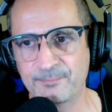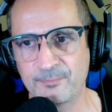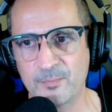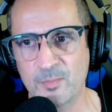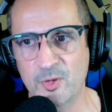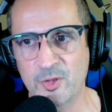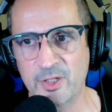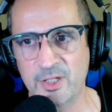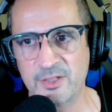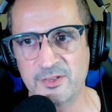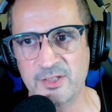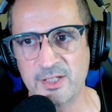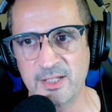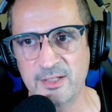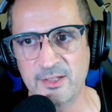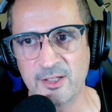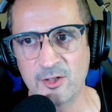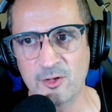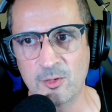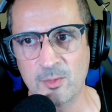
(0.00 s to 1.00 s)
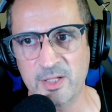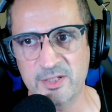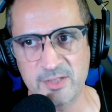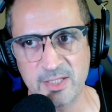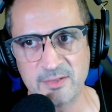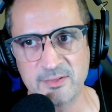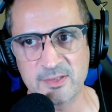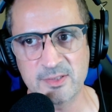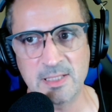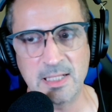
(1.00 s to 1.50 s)
porque sí que tengo
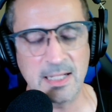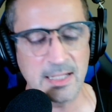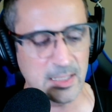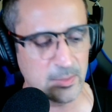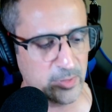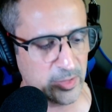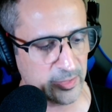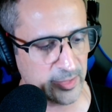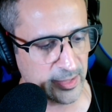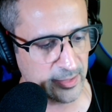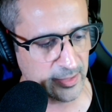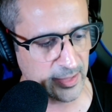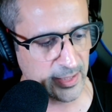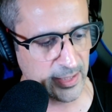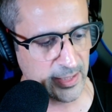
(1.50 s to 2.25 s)
bastantes en la cabeza,